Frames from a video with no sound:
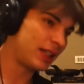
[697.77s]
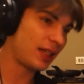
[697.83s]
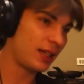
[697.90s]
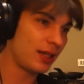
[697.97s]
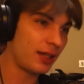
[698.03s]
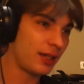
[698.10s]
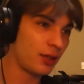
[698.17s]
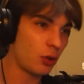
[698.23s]

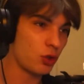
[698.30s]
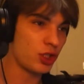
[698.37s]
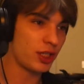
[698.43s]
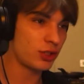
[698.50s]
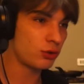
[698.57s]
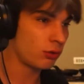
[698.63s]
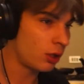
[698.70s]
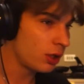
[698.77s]
croce
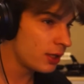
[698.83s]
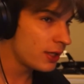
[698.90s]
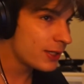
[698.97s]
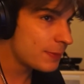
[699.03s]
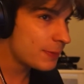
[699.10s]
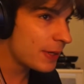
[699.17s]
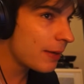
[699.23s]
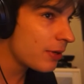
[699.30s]
nessuno.
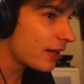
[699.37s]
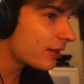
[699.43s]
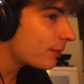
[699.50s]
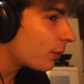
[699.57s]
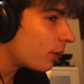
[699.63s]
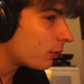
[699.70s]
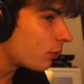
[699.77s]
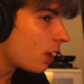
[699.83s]
Spiegami un attimo,
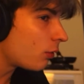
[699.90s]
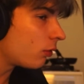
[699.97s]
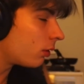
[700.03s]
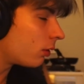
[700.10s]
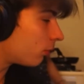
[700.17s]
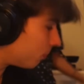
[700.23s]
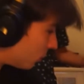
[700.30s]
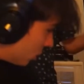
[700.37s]
quella,
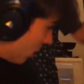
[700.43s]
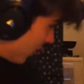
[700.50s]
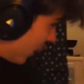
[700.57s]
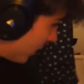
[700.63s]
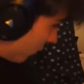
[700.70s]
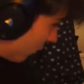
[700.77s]
possiamo parlare di quella cosa